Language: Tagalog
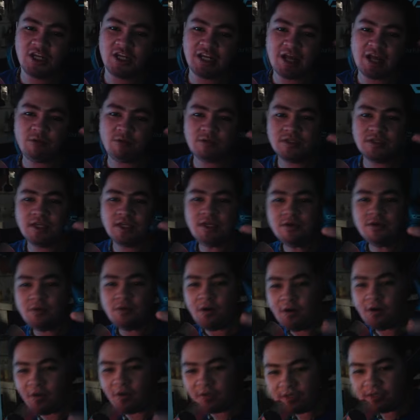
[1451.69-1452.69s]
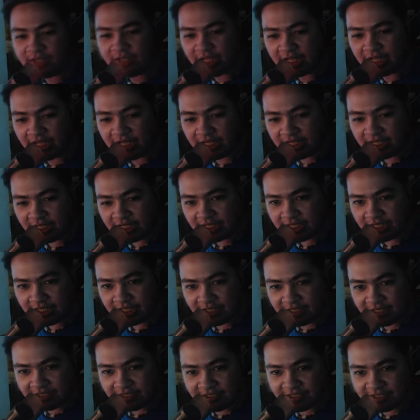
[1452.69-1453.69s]
and I will see you all
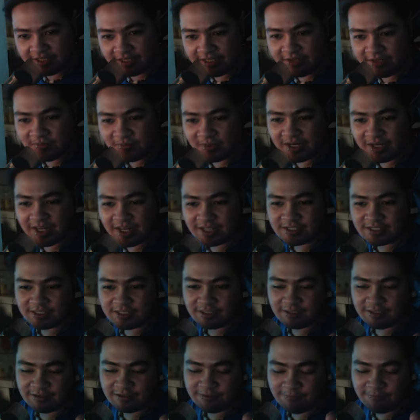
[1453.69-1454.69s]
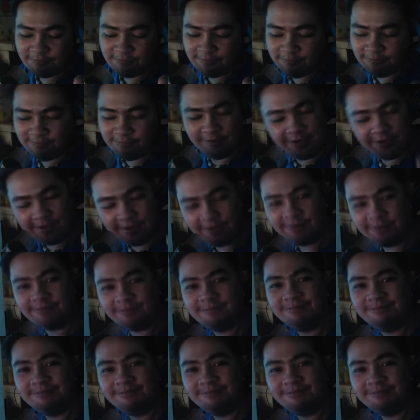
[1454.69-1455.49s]
in my next video.